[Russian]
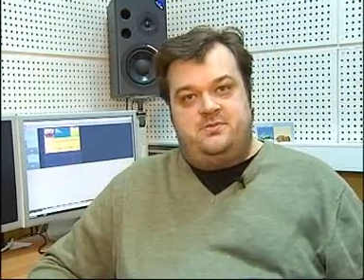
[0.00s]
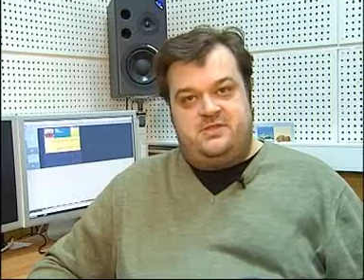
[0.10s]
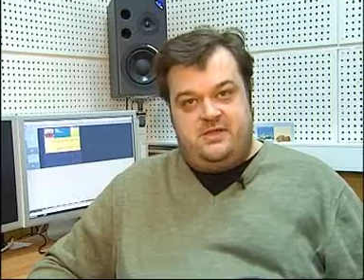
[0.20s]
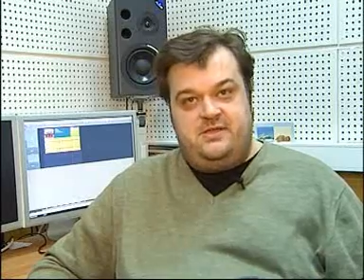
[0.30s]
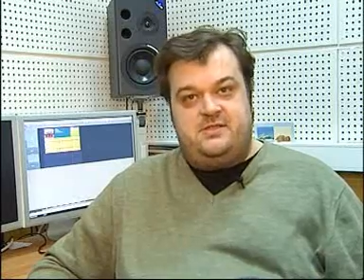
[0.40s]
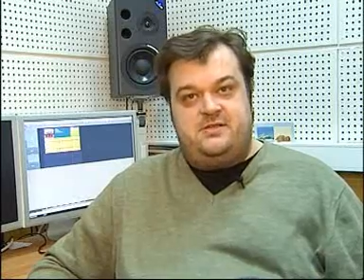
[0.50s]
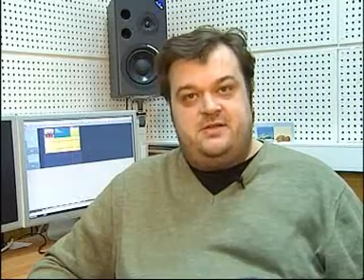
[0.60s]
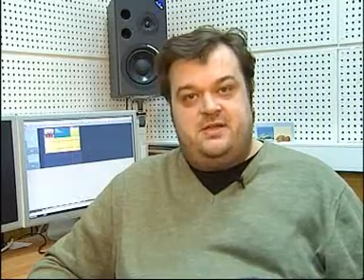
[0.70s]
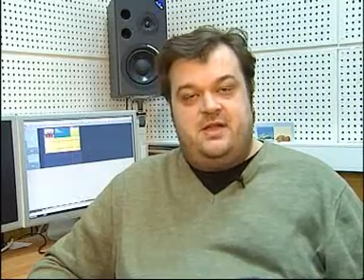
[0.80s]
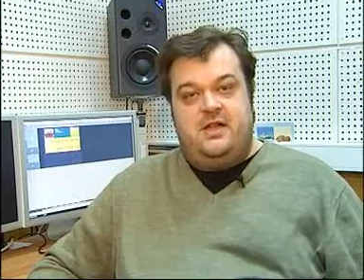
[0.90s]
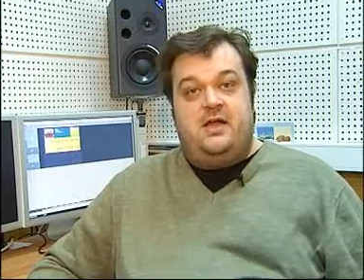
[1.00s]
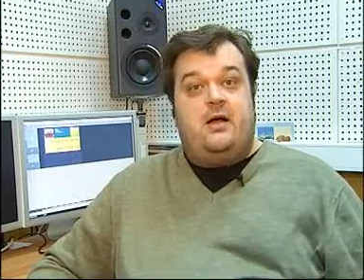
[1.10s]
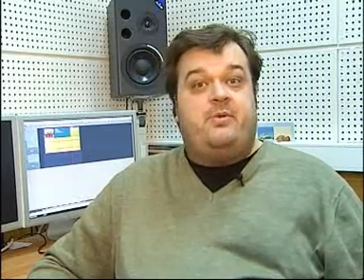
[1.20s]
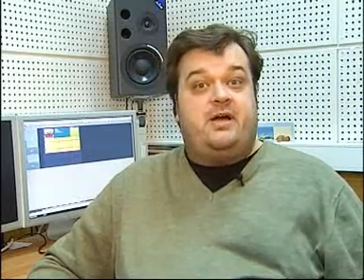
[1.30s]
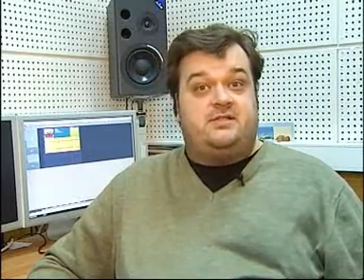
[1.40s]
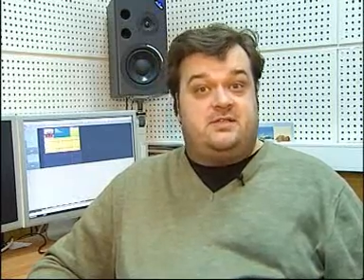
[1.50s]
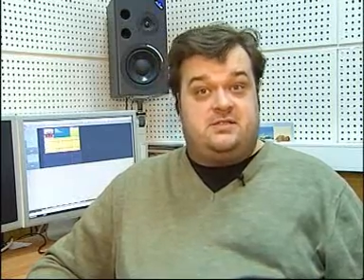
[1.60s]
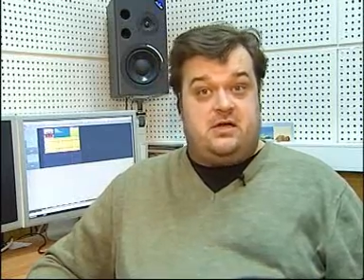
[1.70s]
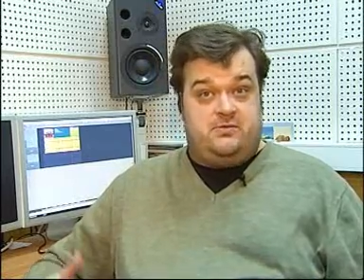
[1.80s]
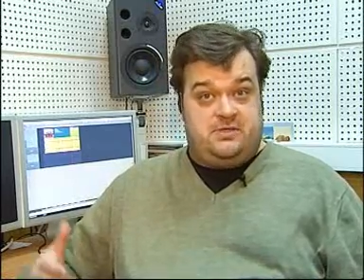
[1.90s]
Представляете? Амкар
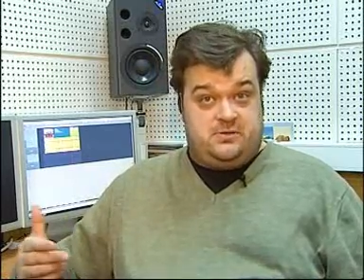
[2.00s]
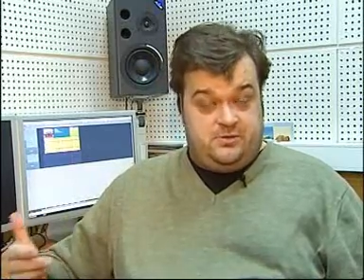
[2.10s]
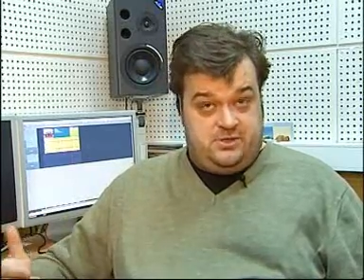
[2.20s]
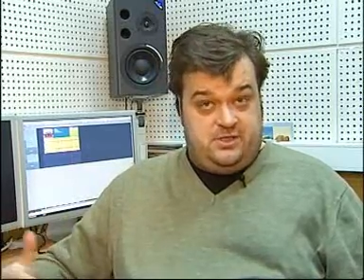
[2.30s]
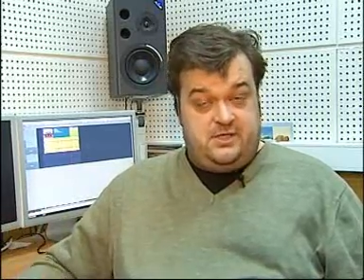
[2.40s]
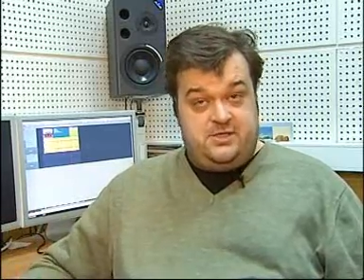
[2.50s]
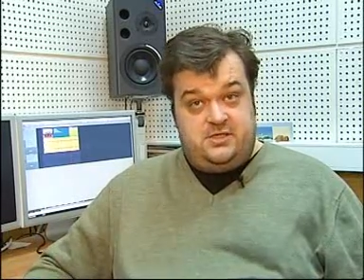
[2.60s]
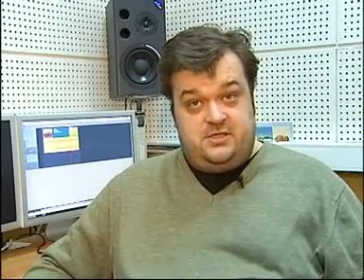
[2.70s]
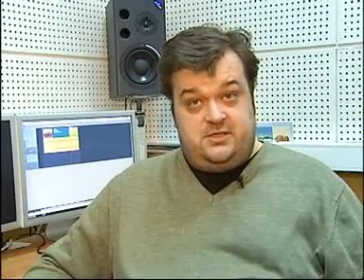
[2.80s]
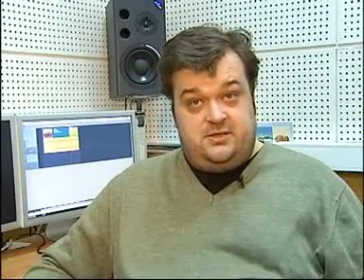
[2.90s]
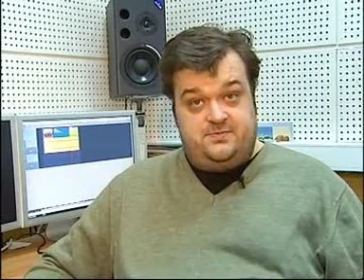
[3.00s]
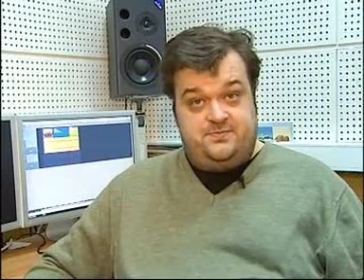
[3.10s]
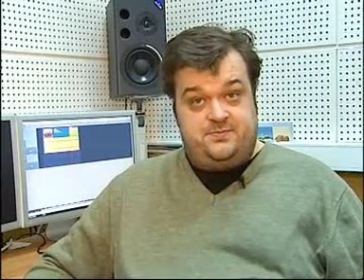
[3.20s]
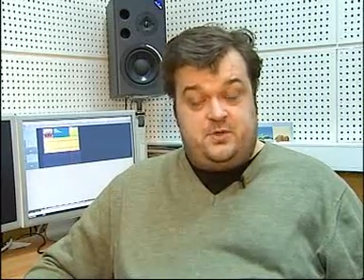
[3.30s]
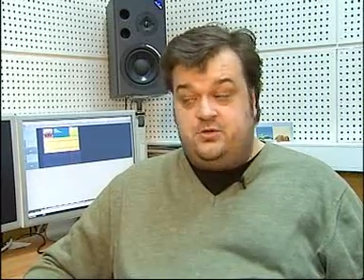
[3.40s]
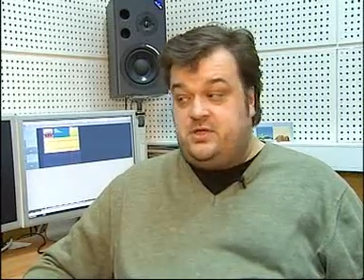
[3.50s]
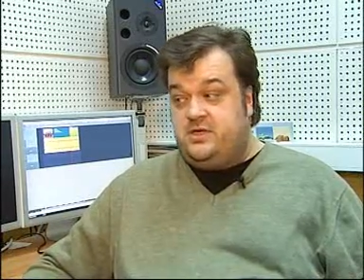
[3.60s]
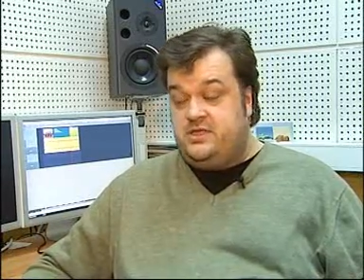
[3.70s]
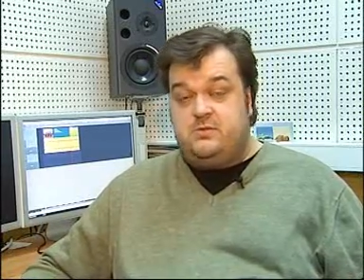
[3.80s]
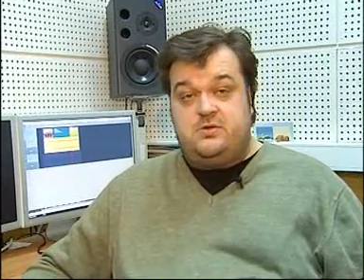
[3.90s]
ЦСКА, у нас Костя Енич летал. Он
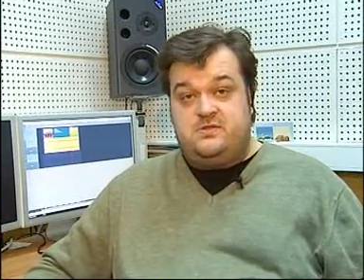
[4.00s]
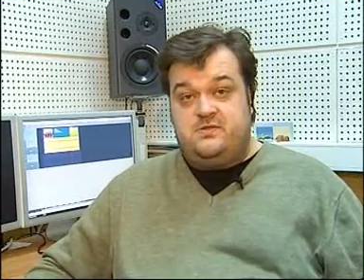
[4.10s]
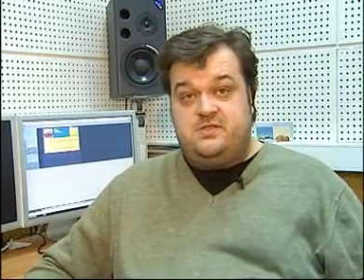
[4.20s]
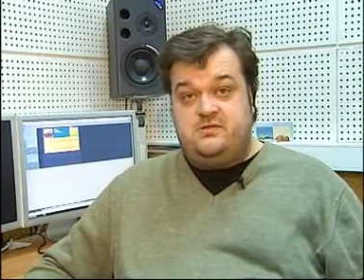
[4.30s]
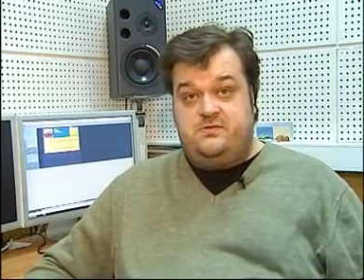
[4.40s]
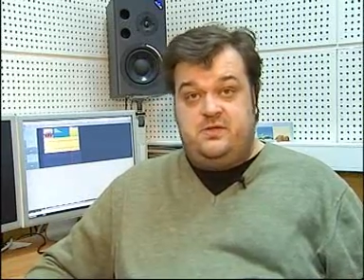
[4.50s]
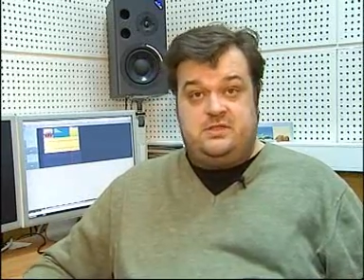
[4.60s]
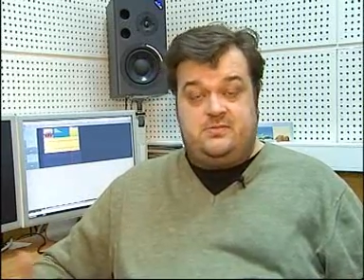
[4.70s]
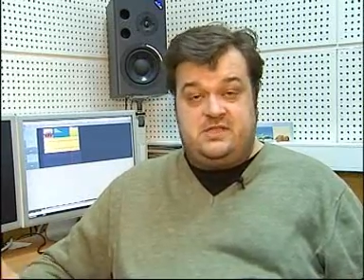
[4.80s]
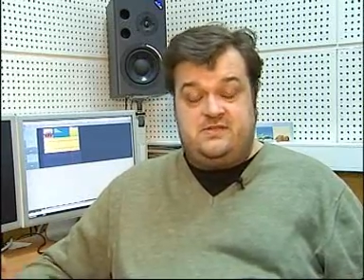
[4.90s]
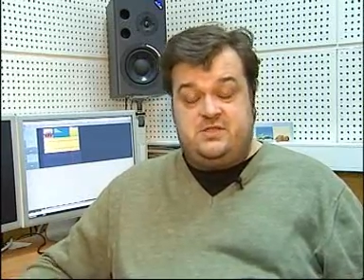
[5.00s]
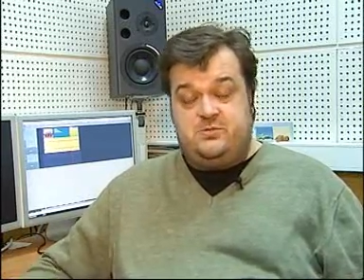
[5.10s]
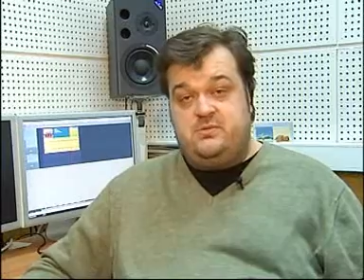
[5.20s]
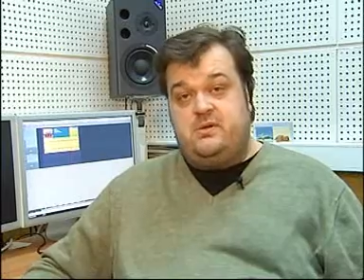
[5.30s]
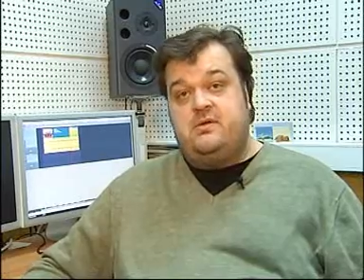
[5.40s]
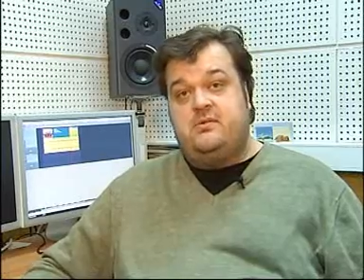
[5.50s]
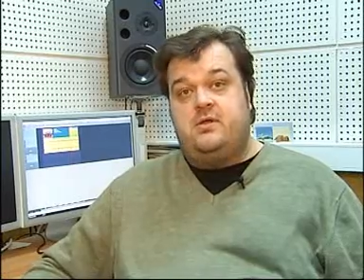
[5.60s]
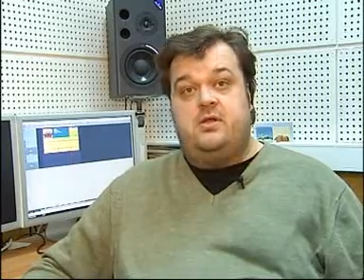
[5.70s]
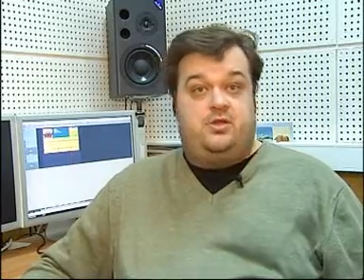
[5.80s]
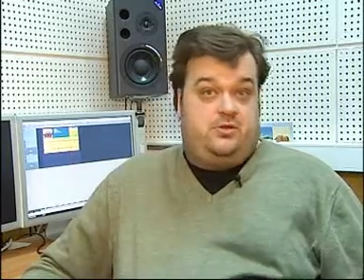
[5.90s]
так и не смог выйти в эфир, там со связью были проблемы.
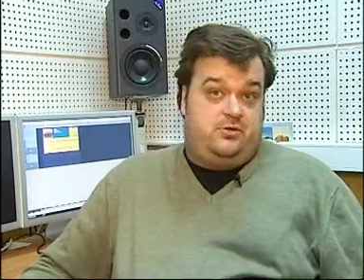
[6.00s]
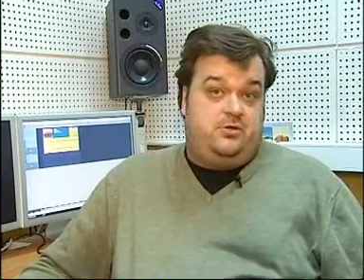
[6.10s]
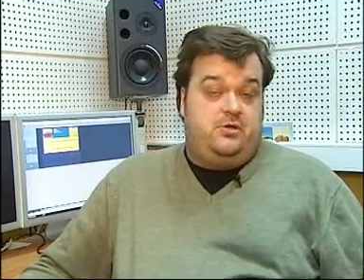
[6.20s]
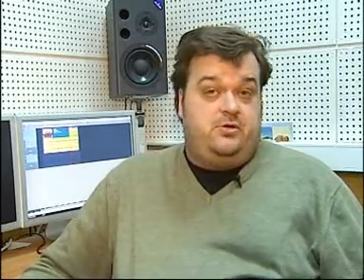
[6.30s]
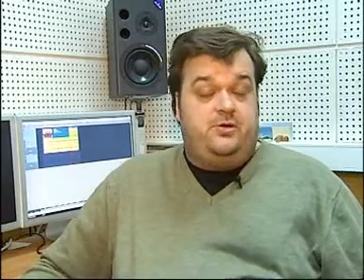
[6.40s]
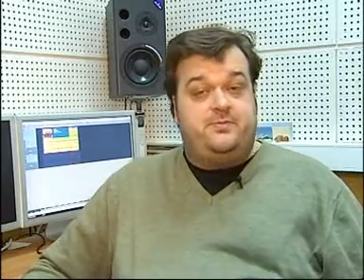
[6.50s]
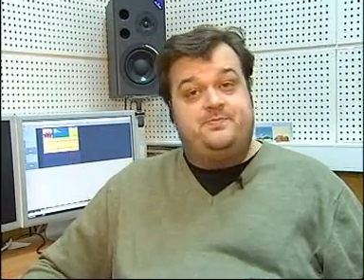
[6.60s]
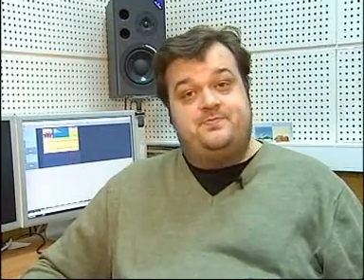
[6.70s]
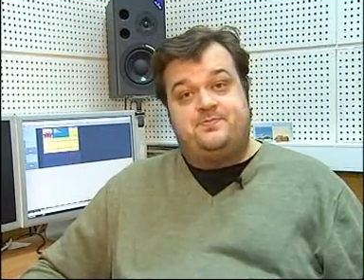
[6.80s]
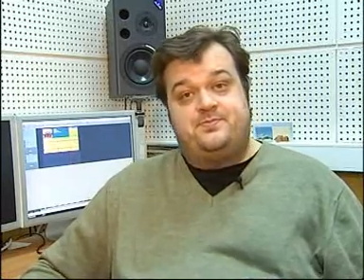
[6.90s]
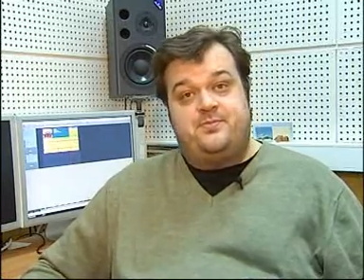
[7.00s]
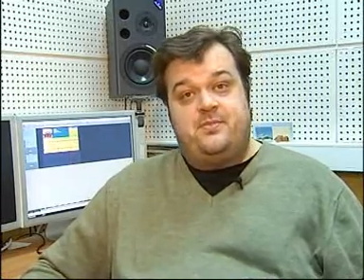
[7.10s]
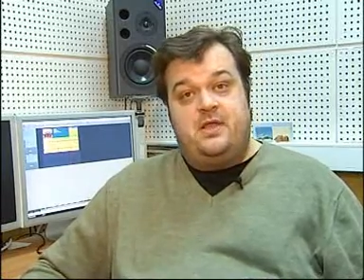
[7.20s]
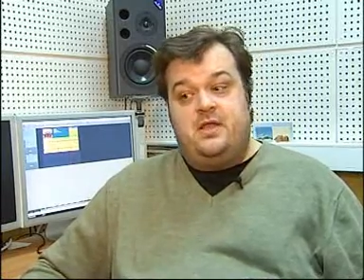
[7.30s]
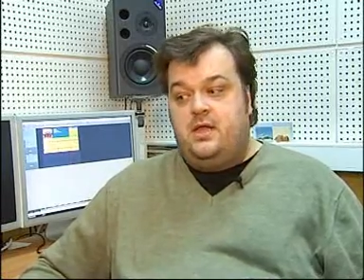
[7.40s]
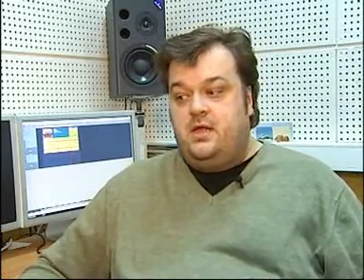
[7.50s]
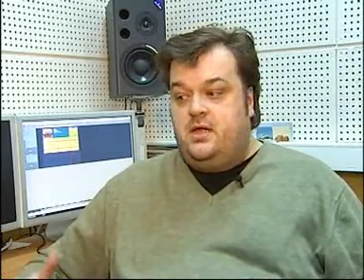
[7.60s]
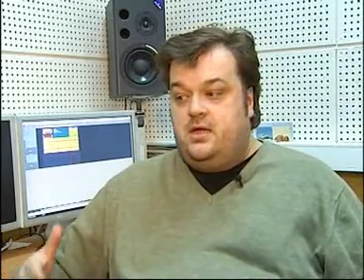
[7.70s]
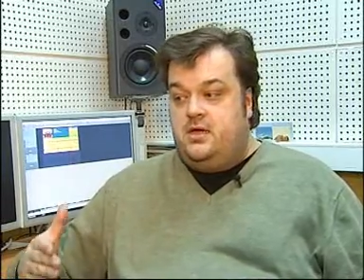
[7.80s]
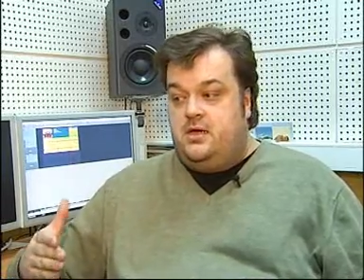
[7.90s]
Но 0-0.
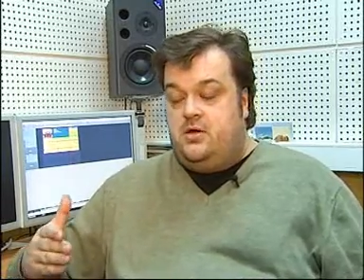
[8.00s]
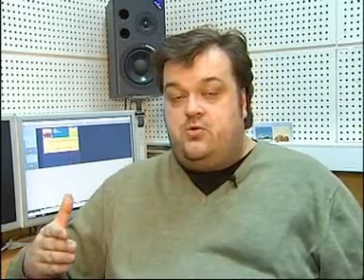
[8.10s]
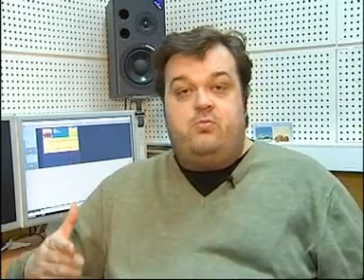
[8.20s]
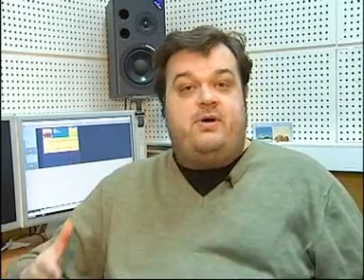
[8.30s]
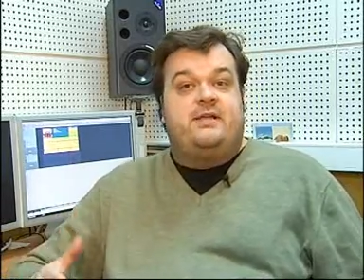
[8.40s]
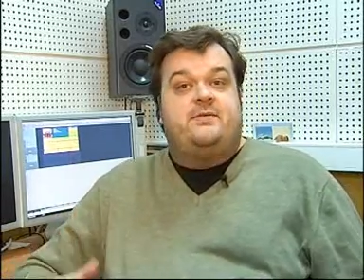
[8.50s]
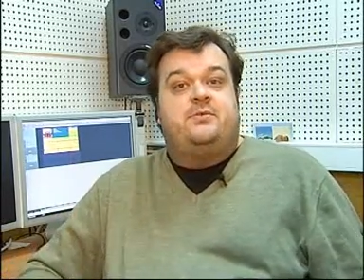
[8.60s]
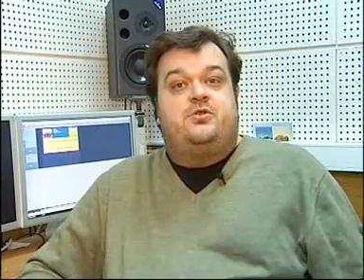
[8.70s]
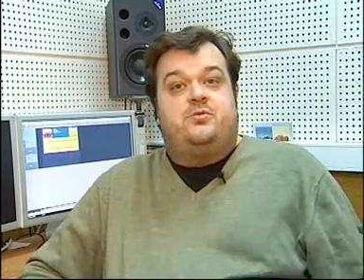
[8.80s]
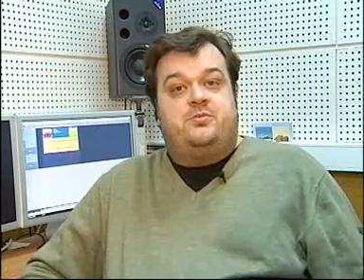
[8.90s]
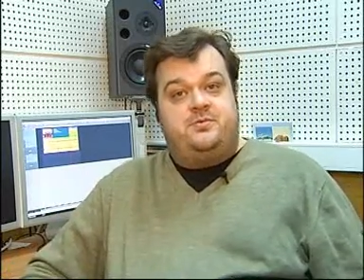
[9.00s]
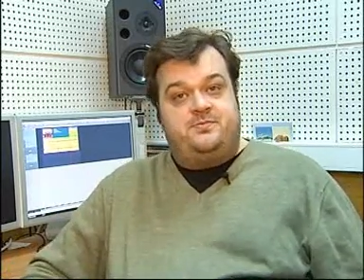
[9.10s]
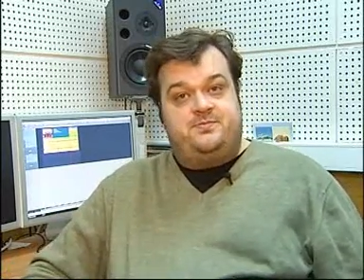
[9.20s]
Э, Кубань, Томь,